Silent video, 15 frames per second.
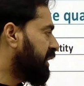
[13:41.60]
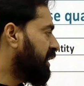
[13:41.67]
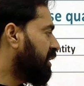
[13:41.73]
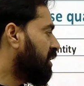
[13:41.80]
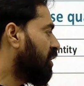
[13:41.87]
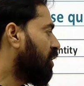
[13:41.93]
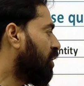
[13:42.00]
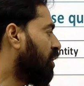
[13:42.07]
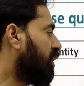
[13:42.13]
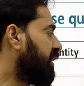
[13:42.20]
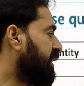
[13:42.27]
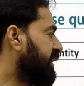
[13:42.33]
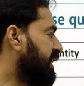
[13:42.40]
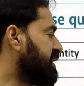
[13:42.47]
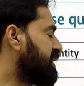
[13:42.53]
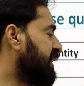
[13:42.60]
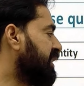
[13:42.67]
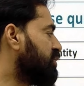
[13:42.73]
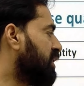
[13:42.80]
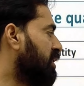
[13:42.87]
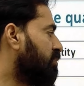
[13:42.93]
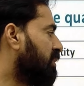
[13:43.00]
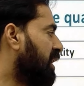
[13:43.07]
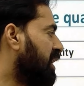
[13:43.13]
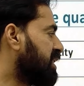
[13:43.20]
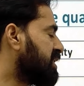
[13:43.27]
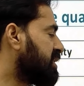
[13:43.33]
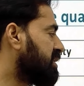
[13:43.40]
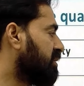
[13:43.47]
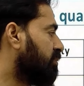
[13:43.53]
यूनिट है और ये डेंसिटी जो है
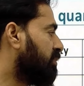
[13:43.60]
मास